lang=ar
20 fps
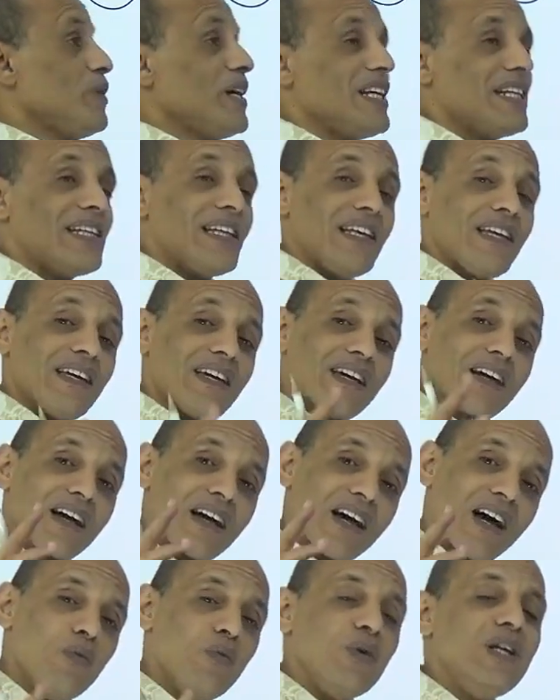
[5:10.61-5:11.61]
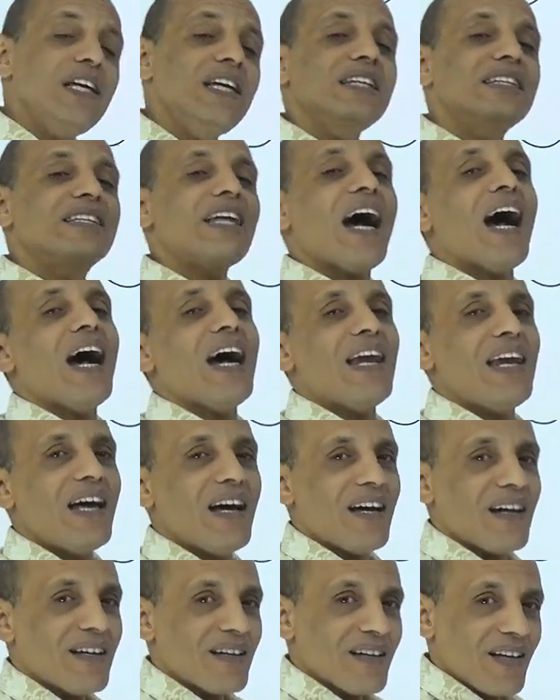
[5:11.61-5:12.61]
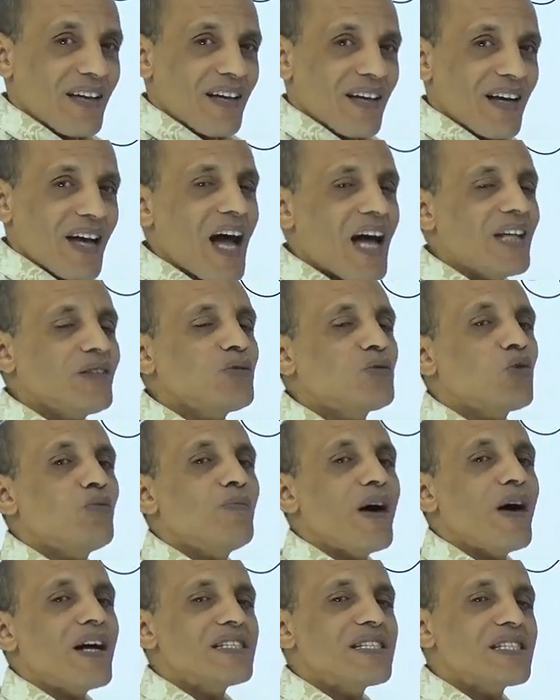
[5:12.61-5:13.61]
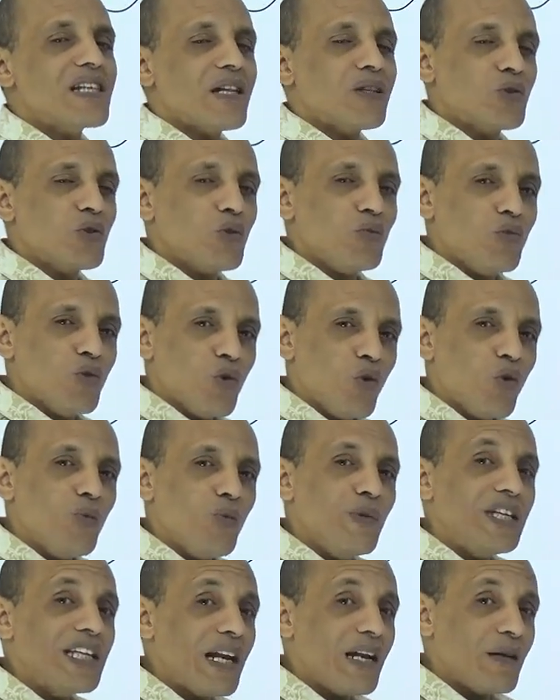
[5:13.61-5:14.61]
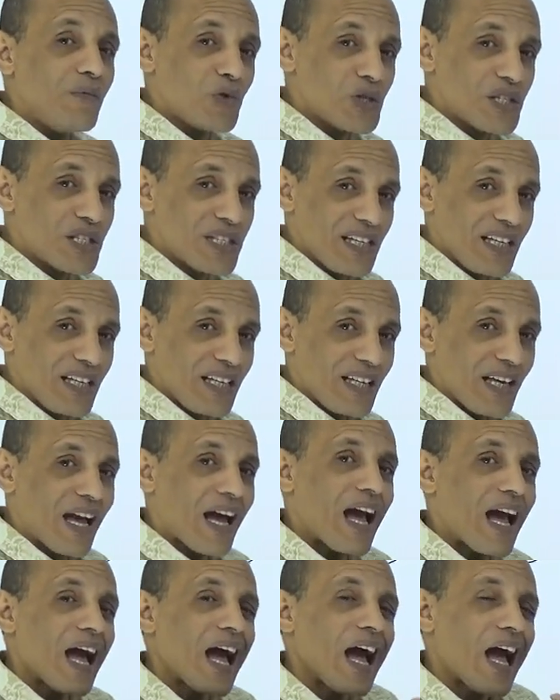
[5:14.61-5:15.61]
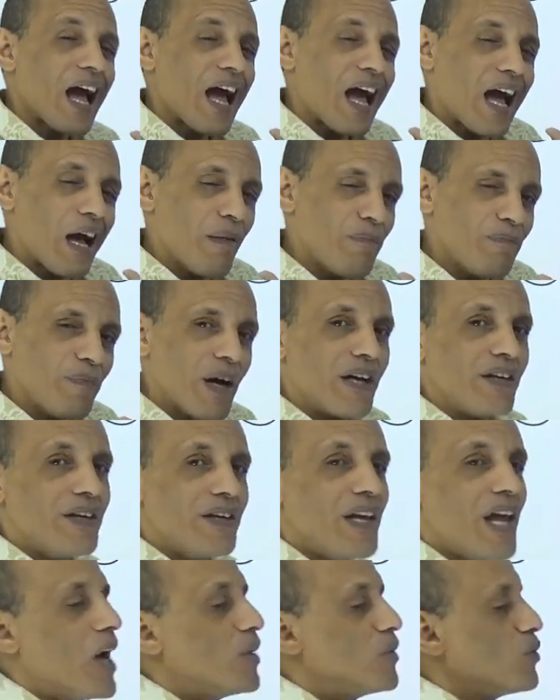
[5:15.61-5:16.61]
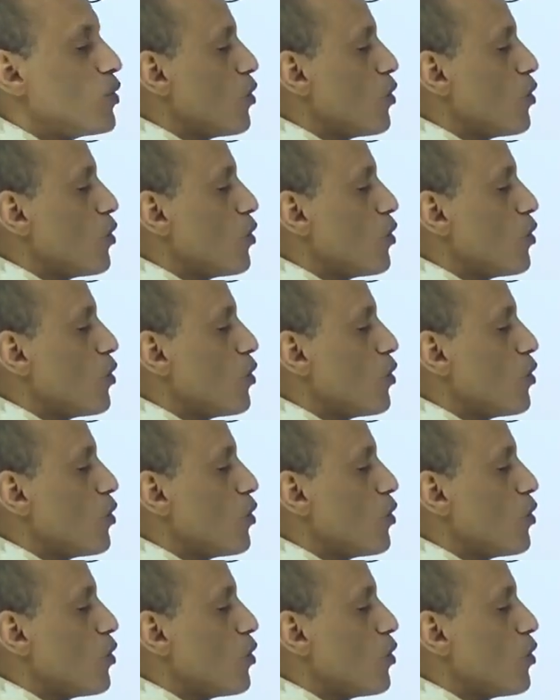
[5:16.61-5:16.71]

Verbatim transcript: بعيد ليه قوله تعالى أأنتم أنزلتموه من المزن أم نحن